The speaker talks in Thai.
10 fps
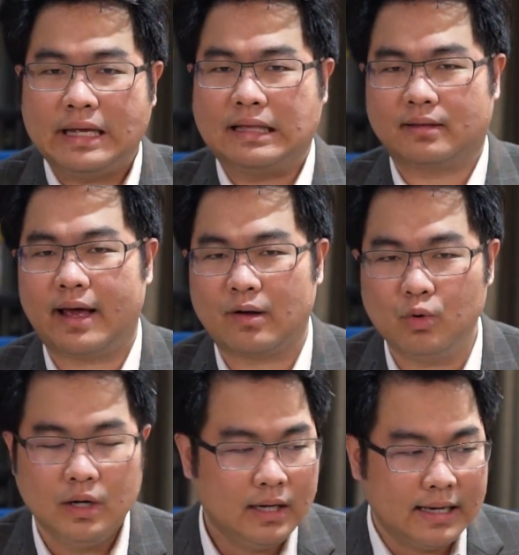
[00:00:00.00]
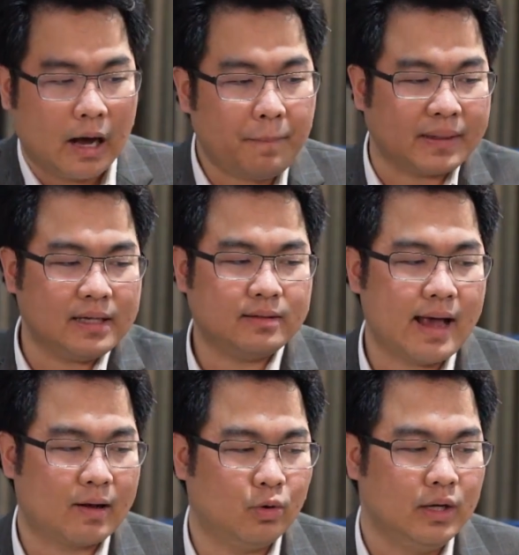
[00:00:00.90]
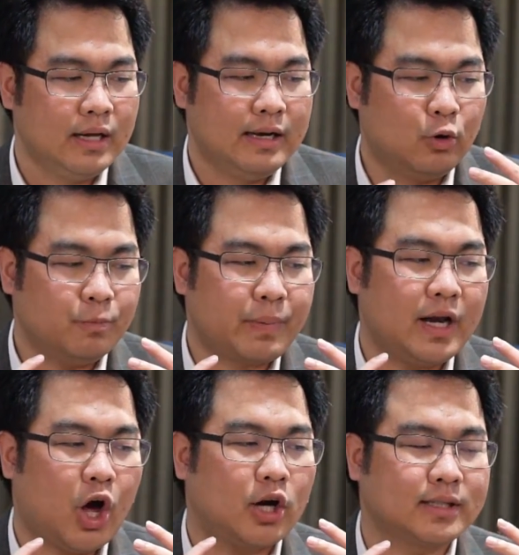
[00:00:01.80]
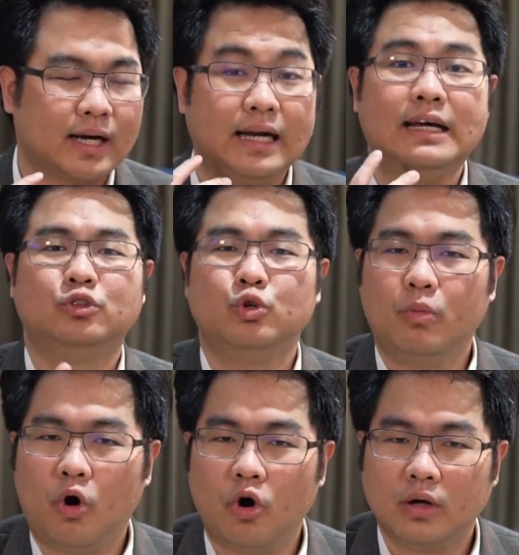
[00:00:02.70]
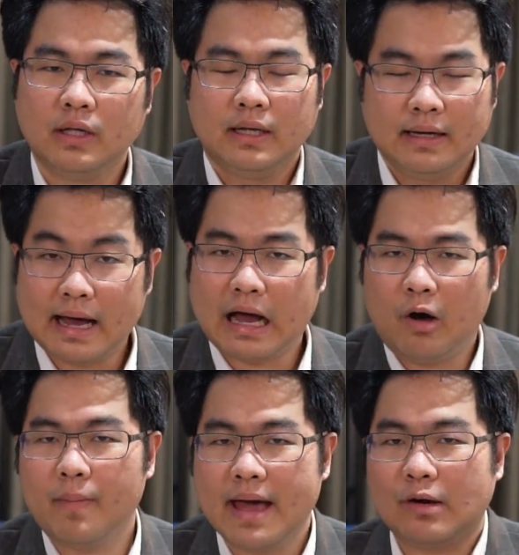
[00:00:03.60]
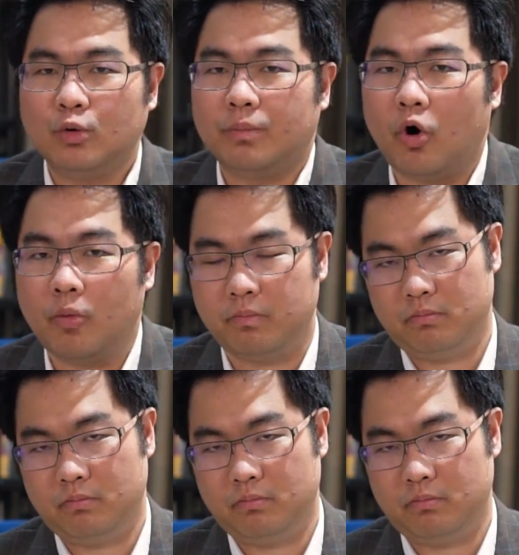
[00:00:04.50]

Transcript: ดหงิดใส่คุณหรือเขาปฏิเสธคุณ หรือคุณไปรอสักครึ่งชั่วโมง และเขาไม่ให้คุณพบ